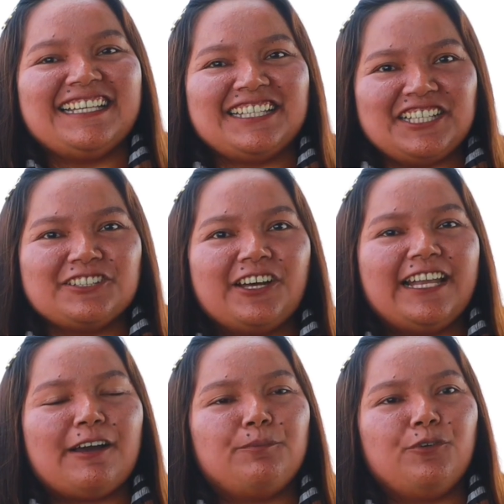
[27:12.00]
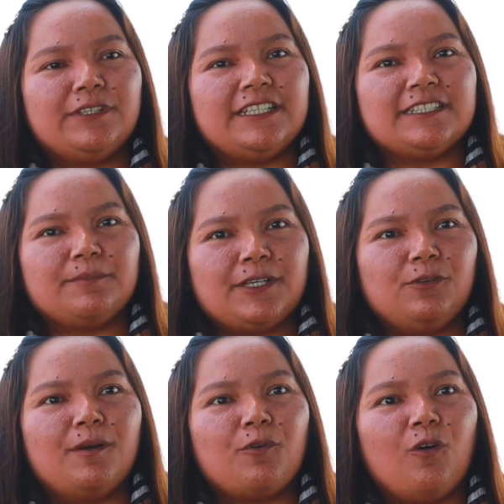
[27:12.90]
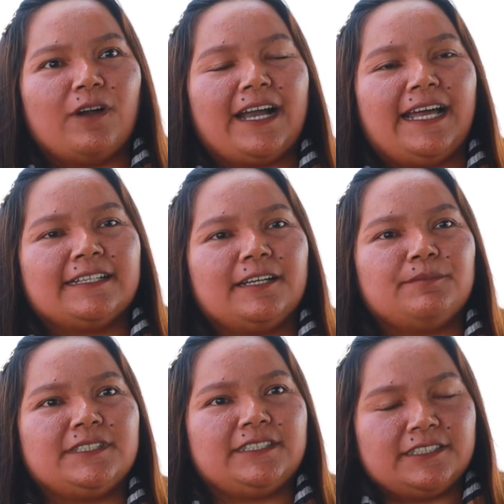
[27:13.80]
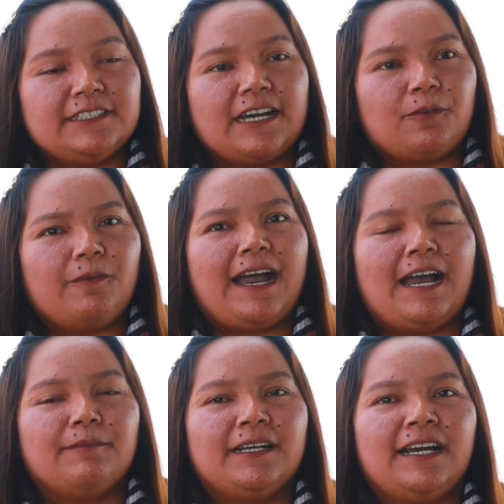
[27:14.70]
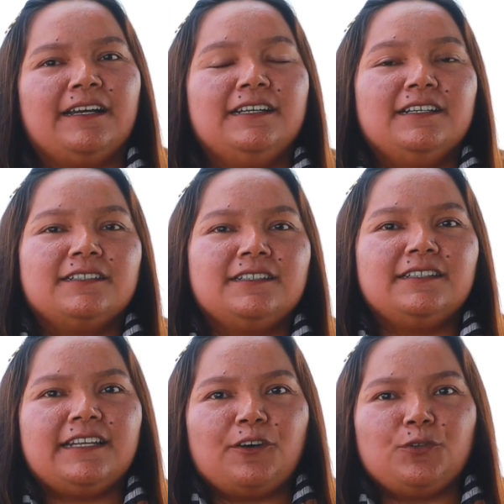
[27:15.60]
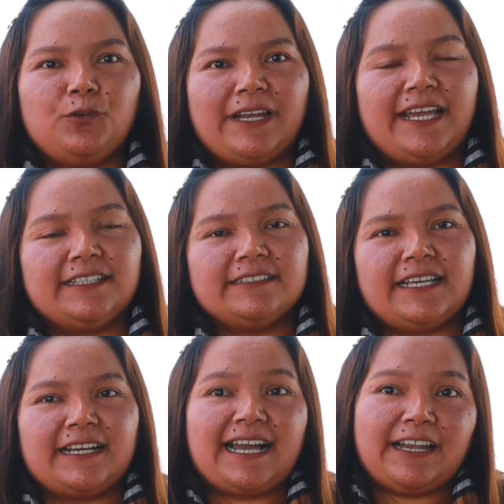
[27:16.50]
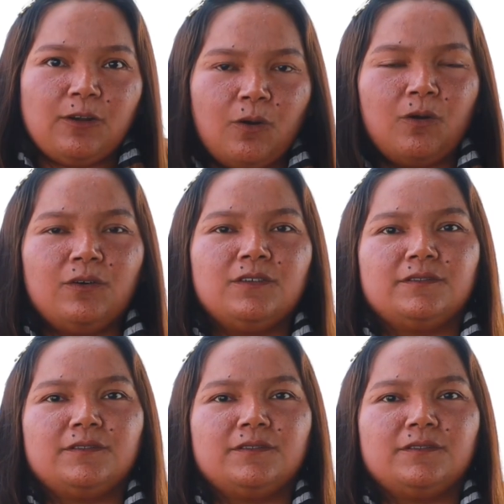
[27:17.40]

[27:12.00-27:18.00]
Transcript: คะยินดีต้อนรับผู้ที่จะมาร่วมโครงการกับกิตติศักดิ์ฟาร์มนะคะคือเราดูแลตั้งแต่การลง